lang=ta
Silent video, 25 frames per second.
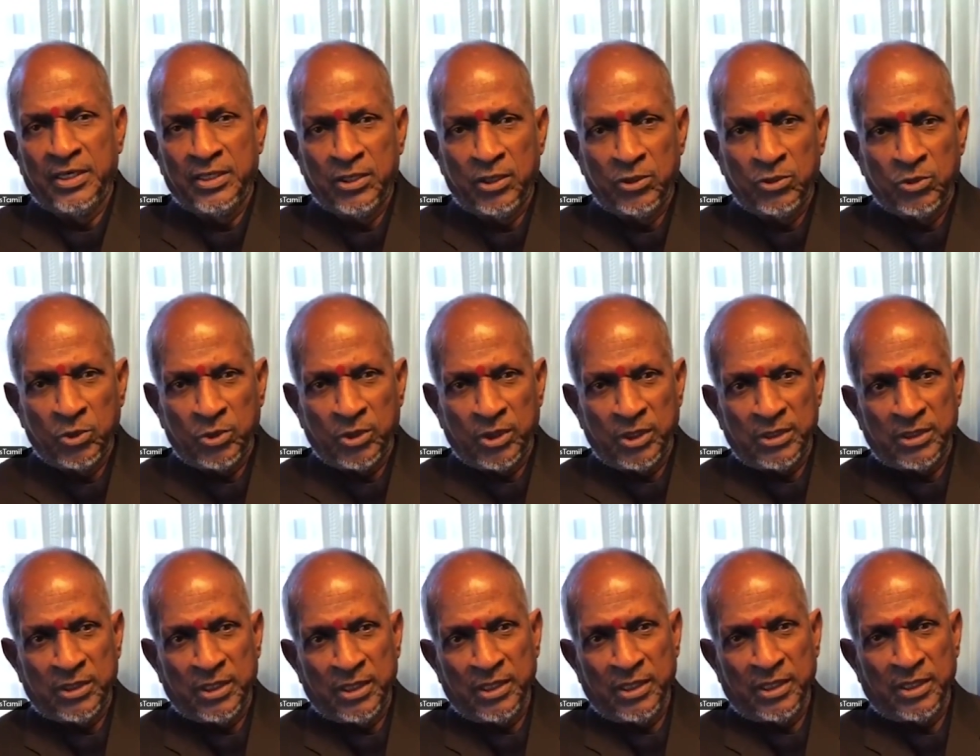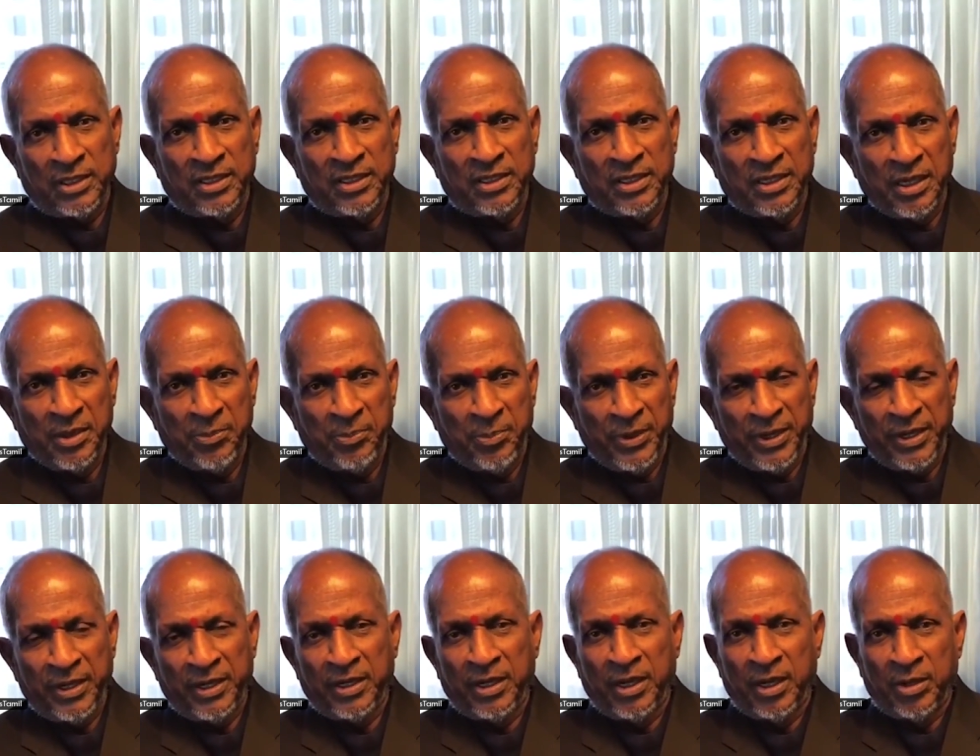இந்த துக்கத்தை
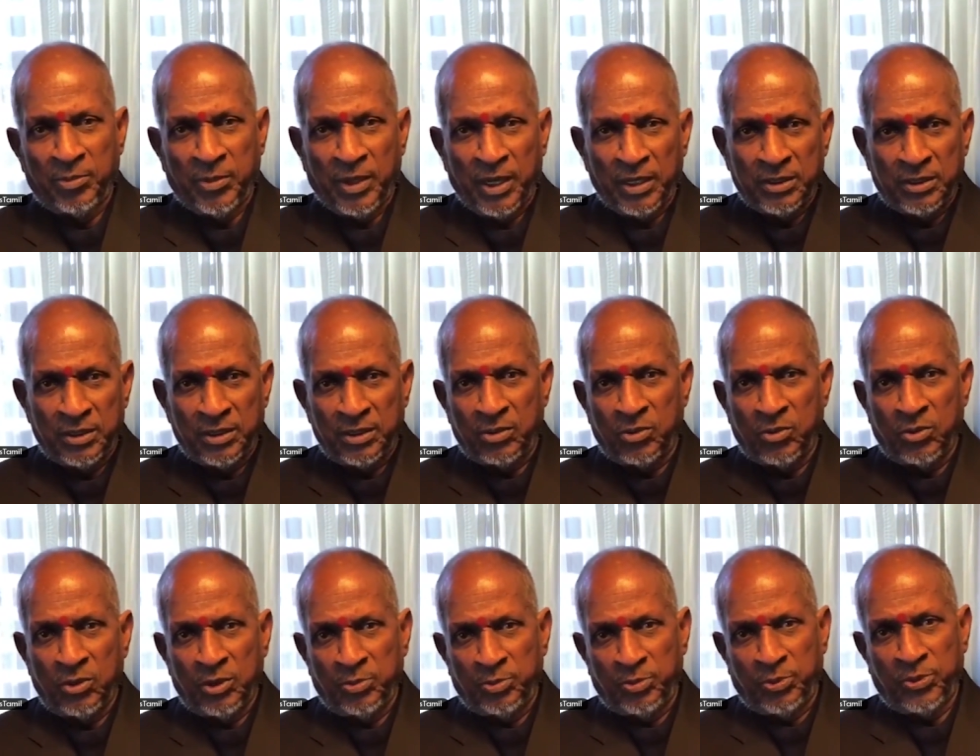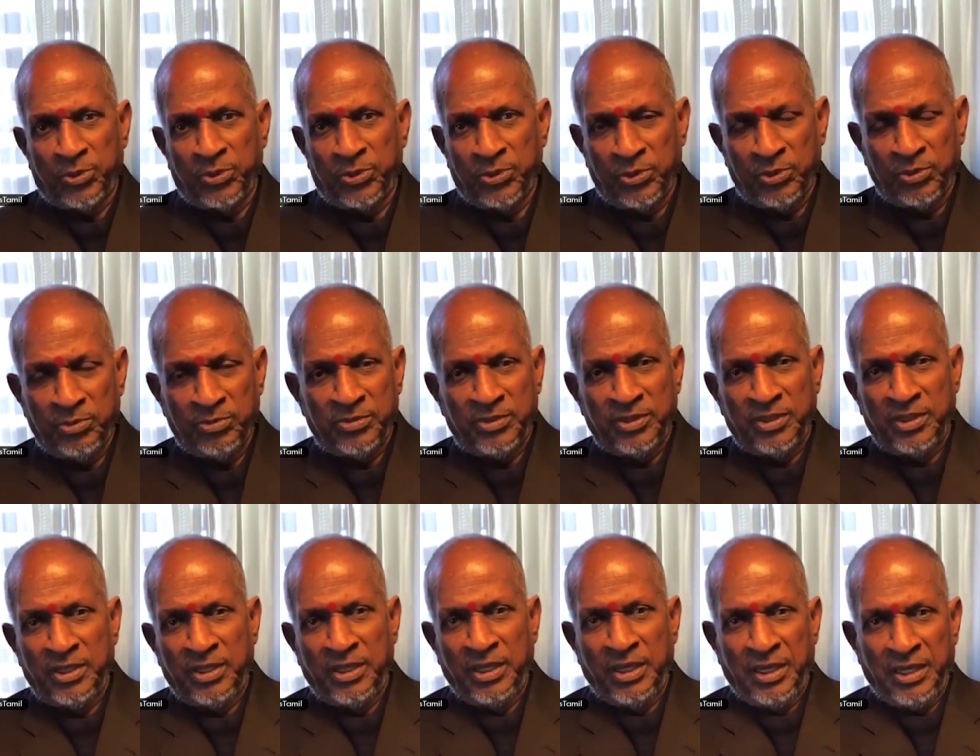எப்படி நாம் மாற்றிக்கொள்ளப் போகிறோம்
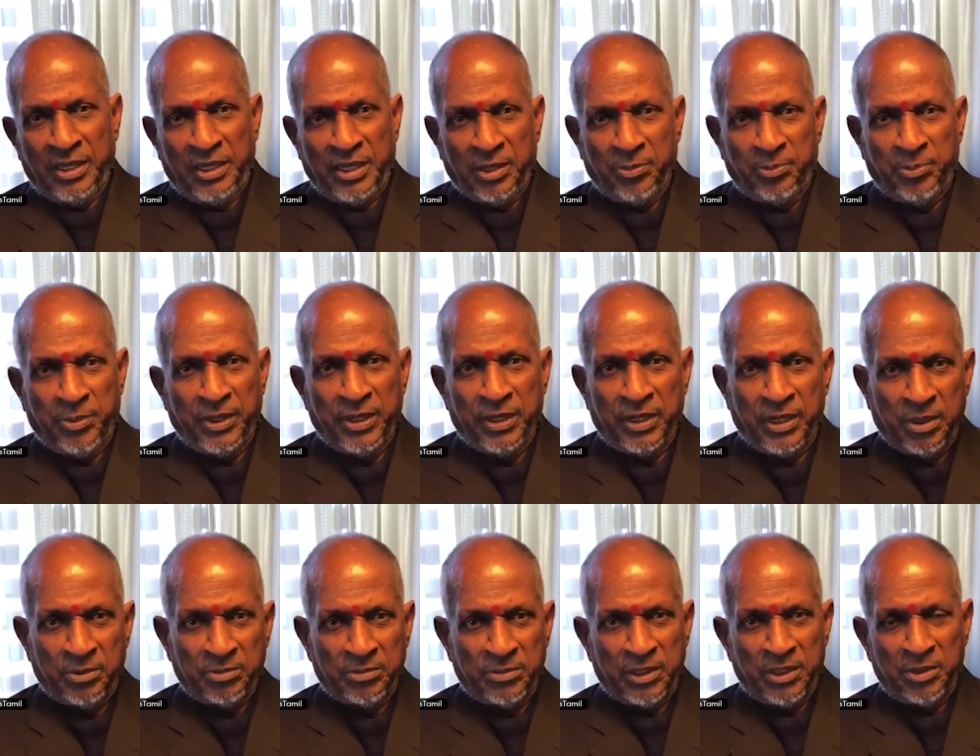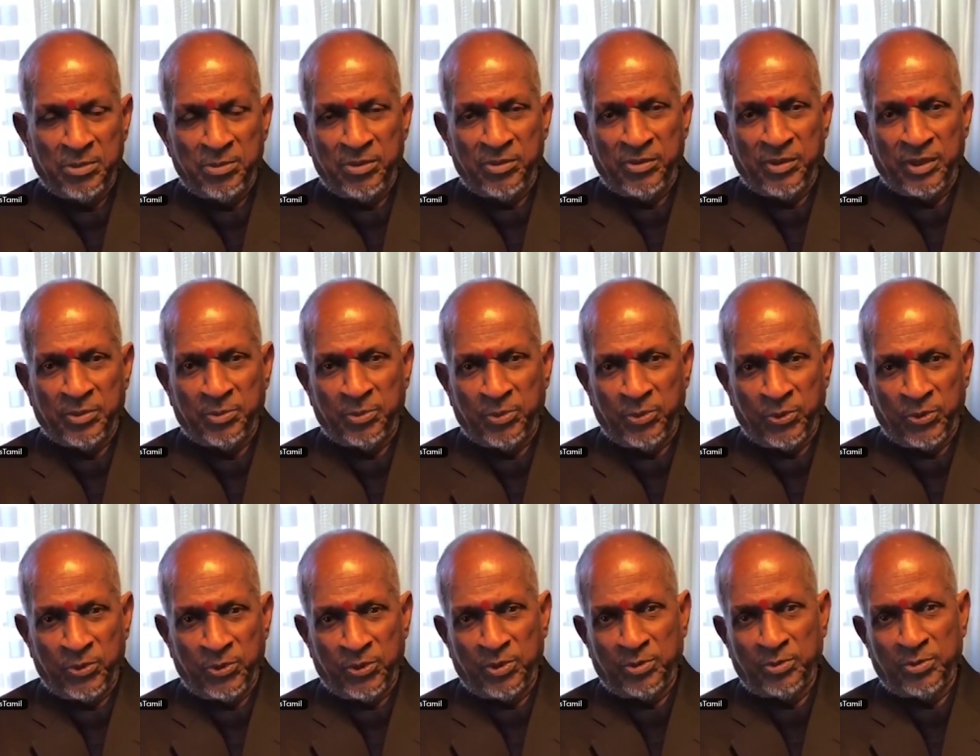எப்படி நாம் திரும்பி
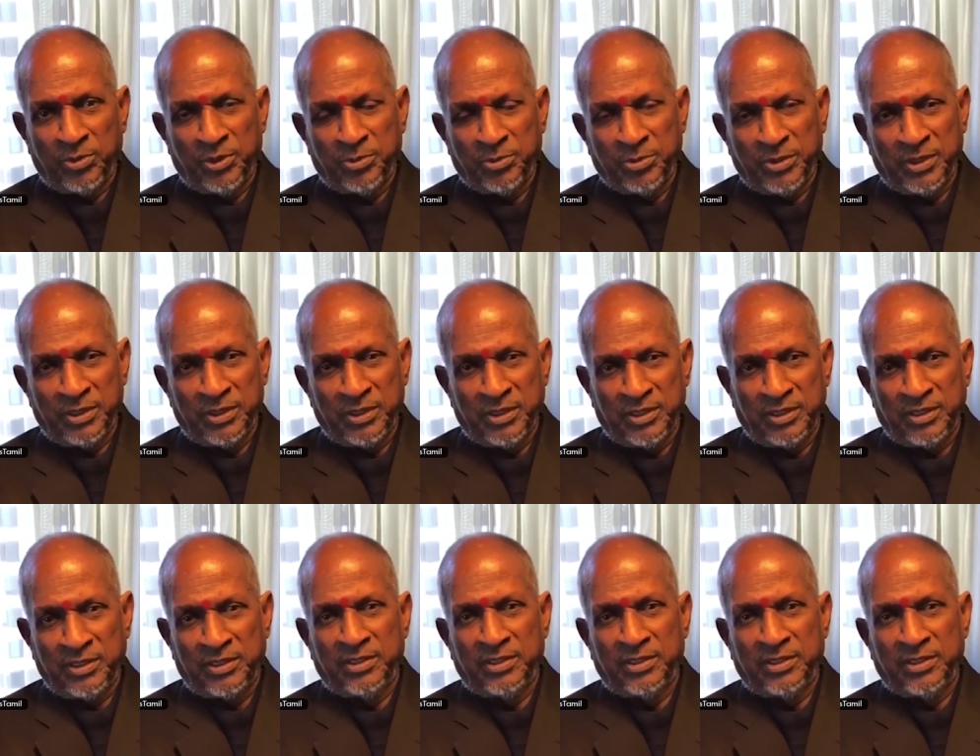வரப்போகிறோம் என்பது